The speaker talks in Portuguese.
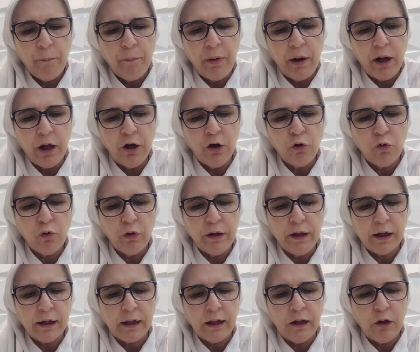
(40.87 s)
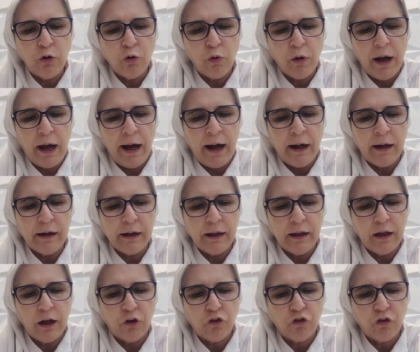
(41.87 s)
branco naquele lugar
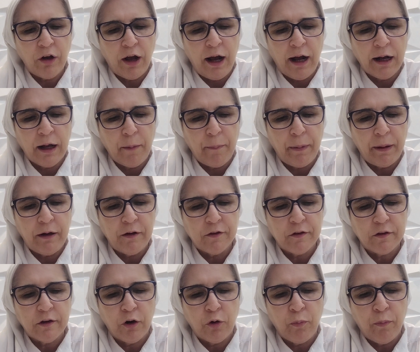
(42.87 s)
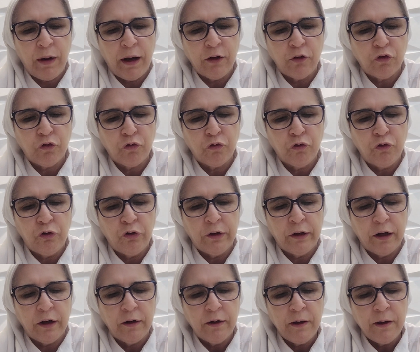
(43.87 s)
e a chaga parecer mais
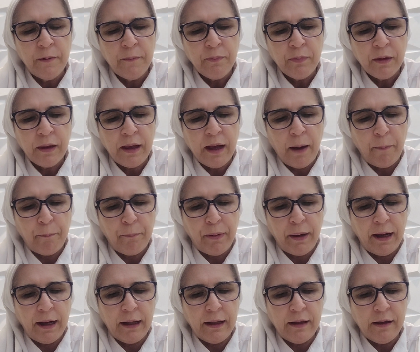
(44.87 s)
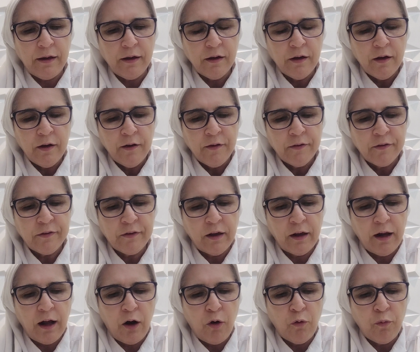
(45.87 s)
funda que a pele,
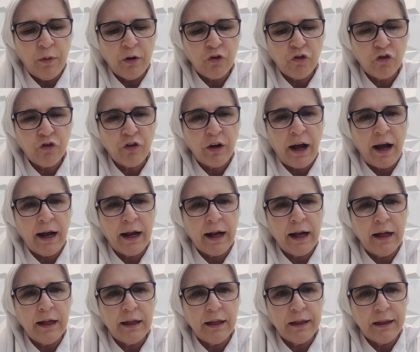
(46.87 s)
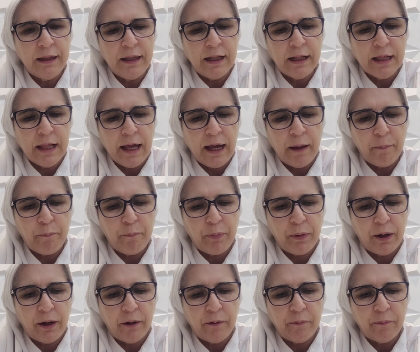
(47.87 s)
será uma chaga de
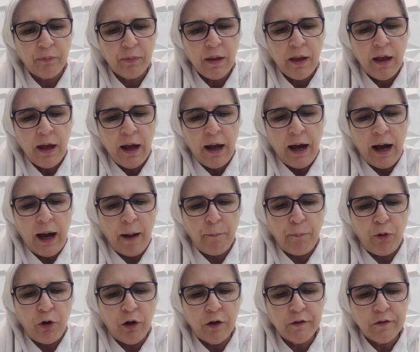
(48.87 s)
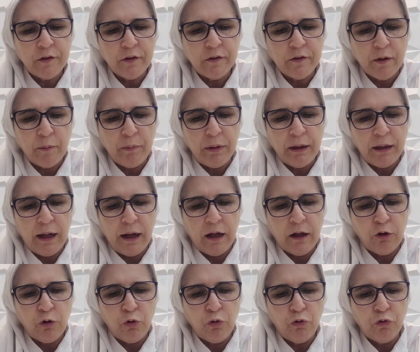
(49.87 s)
lepra. Após
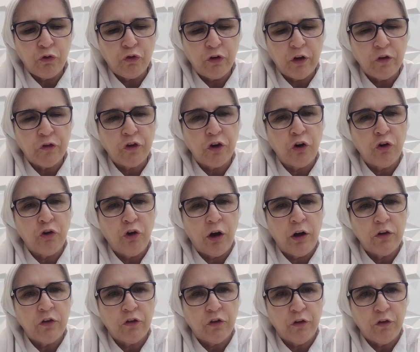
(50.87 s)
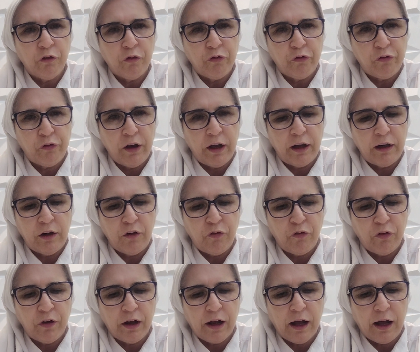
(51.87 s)
examiná-lo, o sacerdote
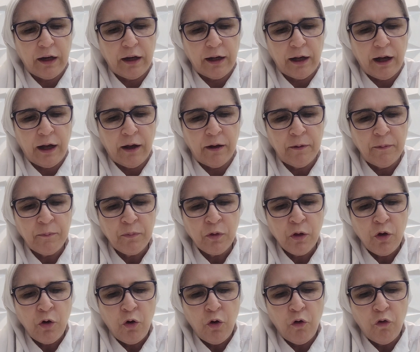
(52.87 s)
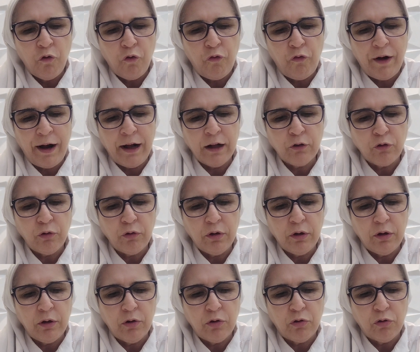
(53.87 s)
verificará o
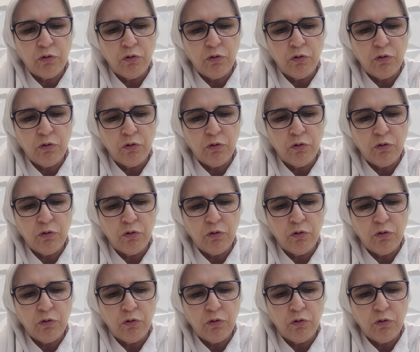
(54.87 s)
fato